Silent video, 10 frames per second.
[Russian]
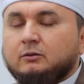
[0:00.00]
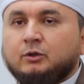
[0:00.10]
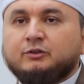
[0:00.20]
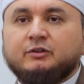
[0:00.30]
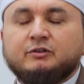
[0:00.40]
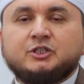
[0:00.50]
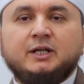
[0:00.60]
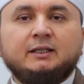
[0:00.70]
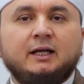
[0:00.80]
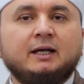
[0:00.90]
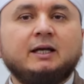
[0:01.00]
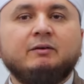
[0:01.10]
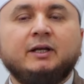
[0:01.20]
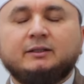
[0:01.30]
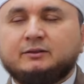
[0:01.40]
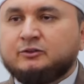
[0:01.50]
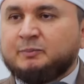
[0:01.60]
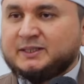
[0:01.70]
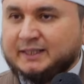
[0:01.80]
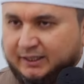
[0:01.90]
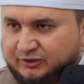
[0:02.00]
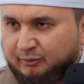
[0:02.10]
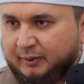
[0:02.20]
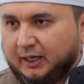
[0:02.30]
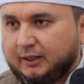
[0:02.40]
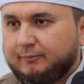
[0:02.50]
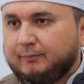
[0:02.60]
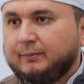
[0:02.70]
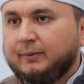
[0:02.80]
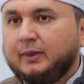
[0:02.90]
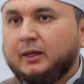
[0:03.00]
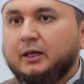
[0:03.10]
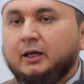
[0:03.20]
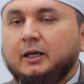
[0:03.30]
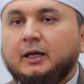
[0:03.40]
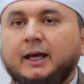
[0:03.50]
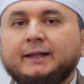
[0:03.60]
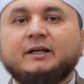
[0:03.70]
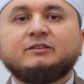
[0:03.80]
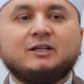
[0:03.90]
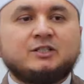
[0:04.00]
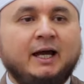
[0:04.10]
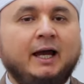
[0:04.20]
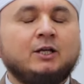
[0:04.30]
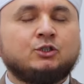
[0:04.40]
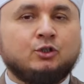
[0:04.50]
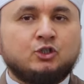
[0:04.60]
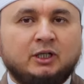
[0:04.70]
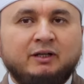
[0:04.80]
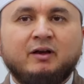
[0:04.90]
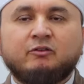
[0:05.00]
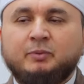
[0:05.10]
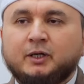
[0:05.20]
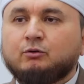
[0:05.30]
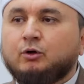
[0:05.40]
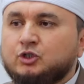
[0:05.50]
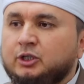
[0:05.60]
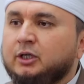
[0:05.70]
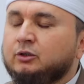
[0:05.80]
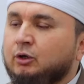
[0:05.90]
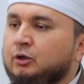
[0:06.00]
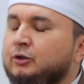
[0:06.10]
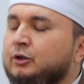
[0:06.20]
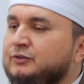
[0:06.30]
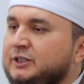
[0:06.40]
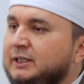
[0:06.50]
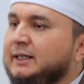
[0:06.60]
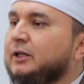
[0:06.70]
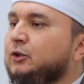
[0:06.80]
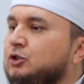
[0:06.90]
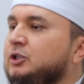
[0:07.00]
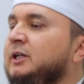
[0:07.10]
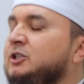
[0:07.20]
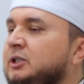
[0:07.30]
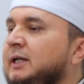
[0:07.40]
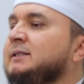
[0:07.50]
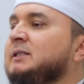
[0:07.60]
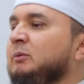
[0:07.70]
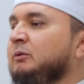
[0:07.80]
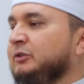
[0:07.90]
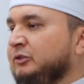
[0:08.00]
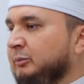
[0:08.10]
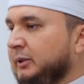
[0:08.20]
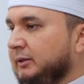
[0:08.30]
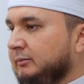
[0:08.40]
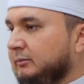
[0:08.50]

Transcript: Вот Всевышний Аллах говорит, спасай себя. Это означает, что человек в первую очередь но всегда должен начинать самого себя.